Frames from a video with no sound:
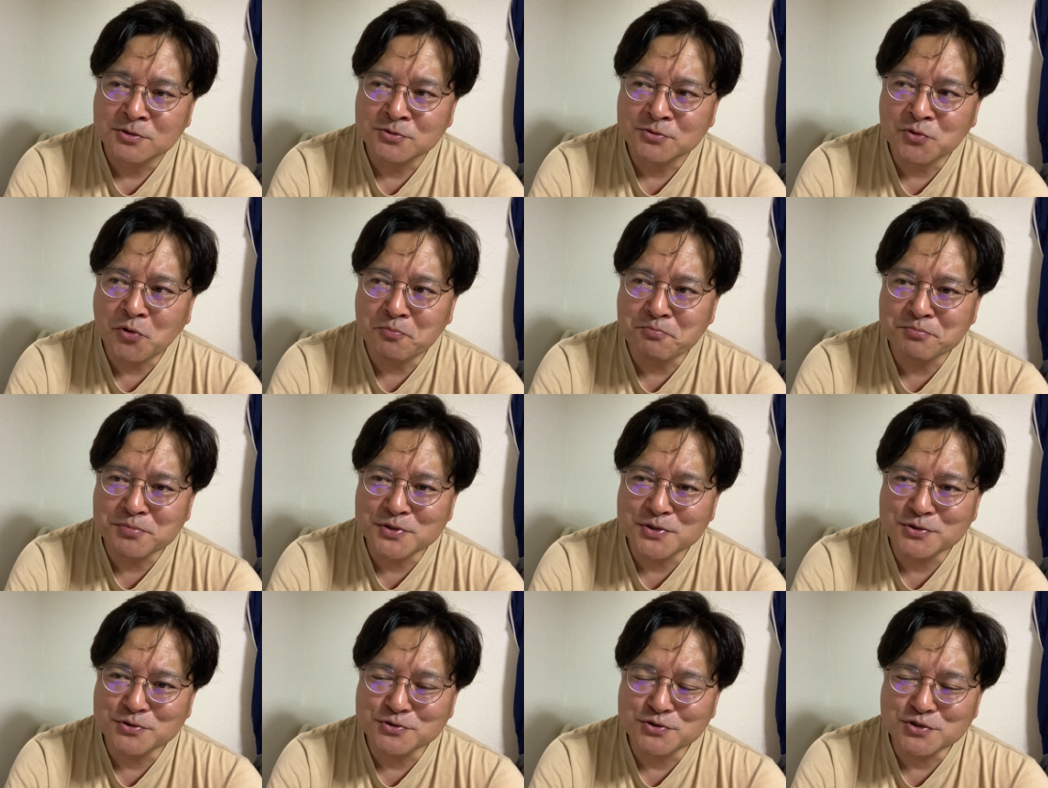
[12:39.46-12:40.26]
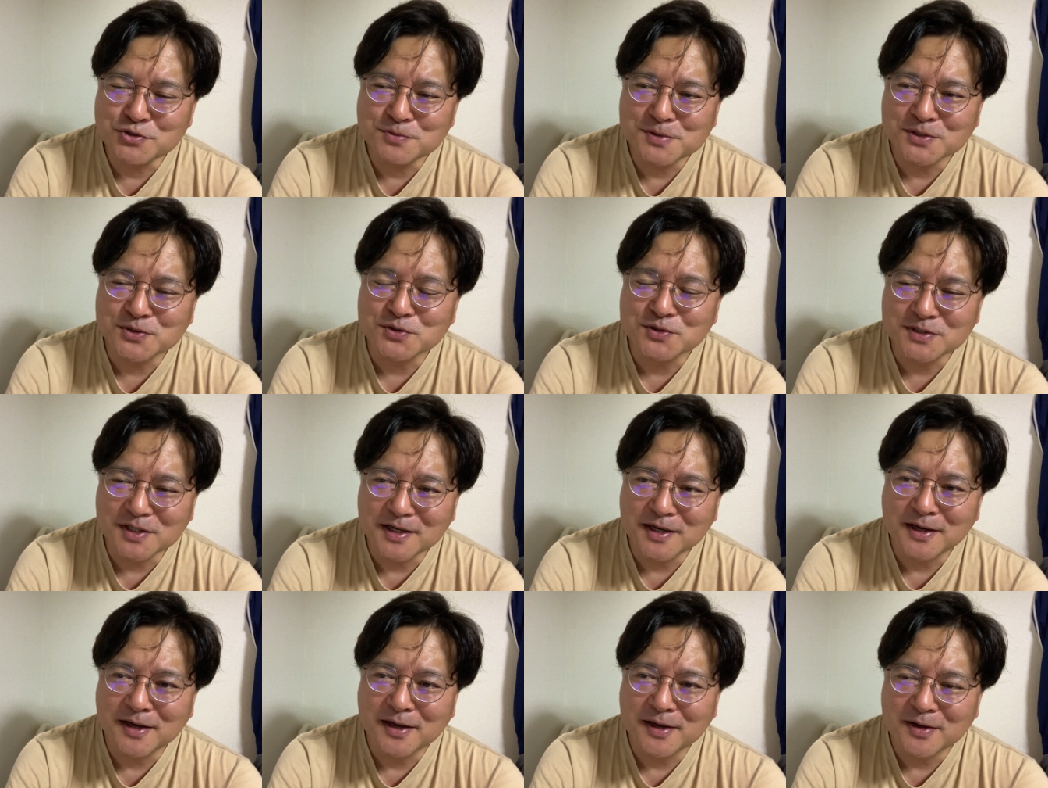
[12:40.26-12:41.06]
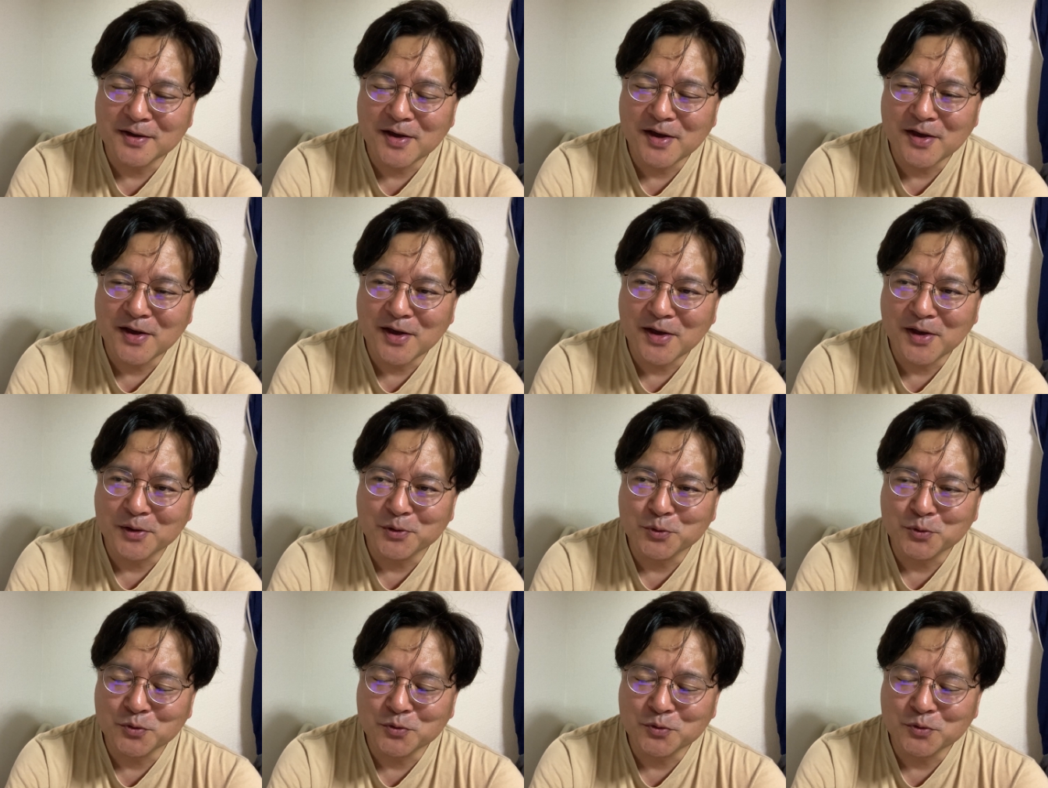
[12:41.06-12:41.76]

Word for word: トップ YouTuber として、えー、っ